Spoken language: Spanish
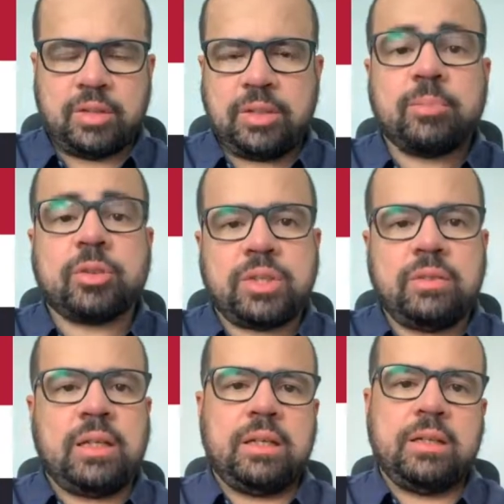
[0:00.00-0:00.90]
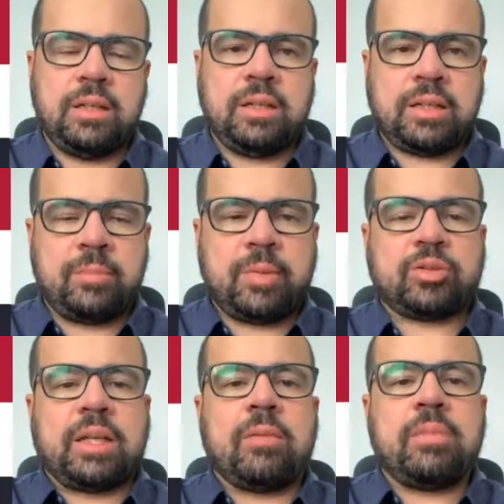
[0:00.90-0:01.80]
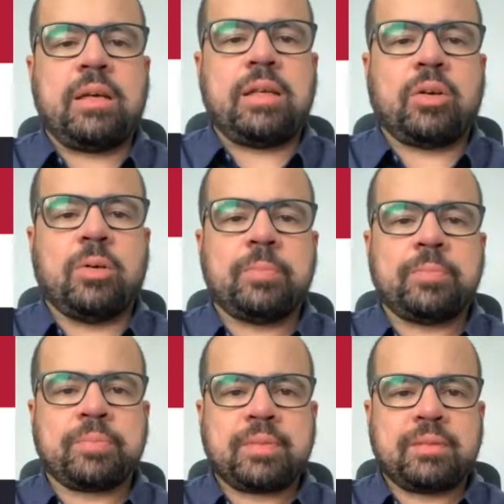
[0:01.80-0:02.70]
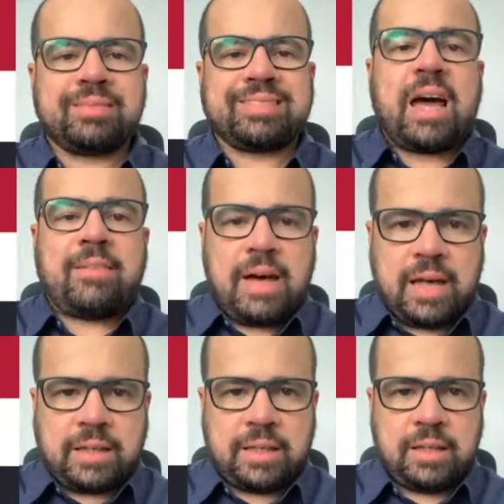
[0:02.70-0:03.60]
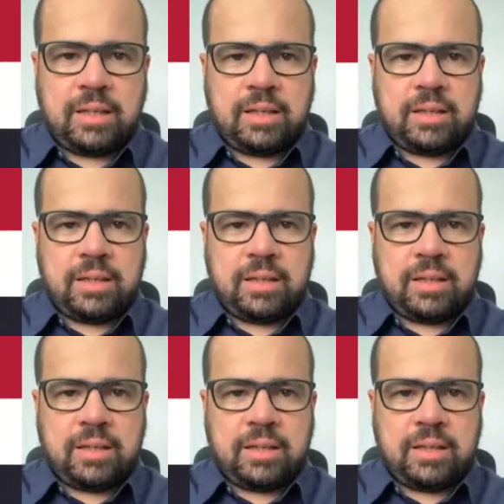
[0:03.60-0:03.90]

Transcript: imposible que el personal médico trabaje